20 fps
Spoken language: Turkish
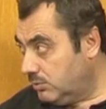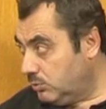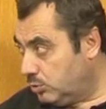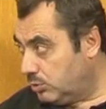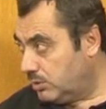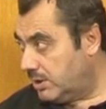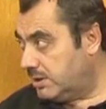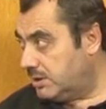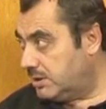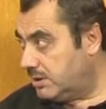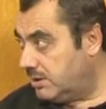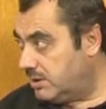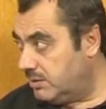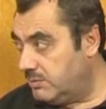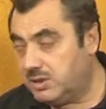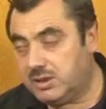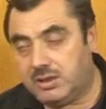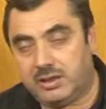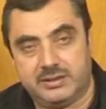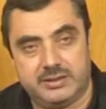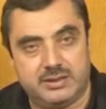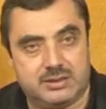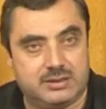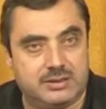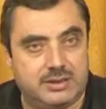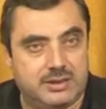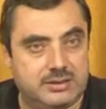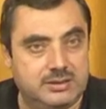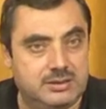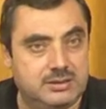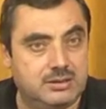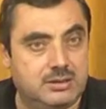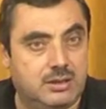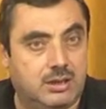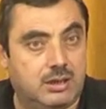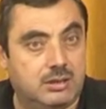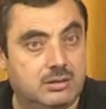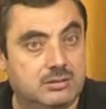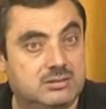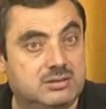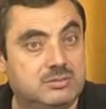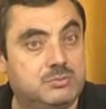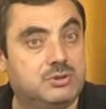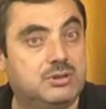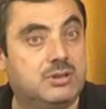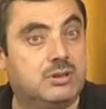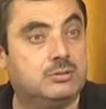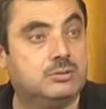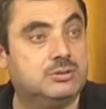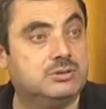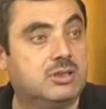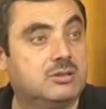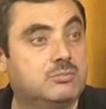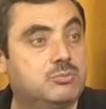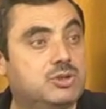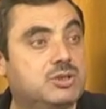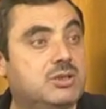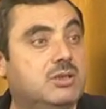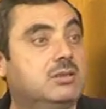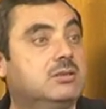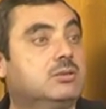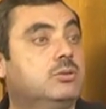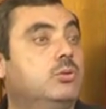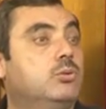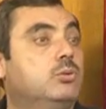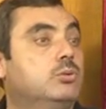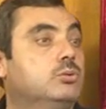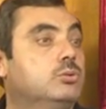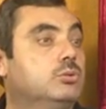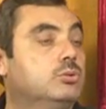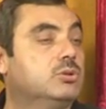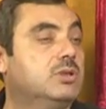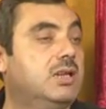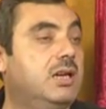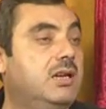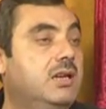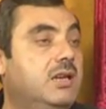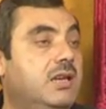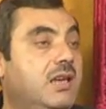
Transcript: Kur'an-ı Kerim'in ayetlerinin 6666 olduğunda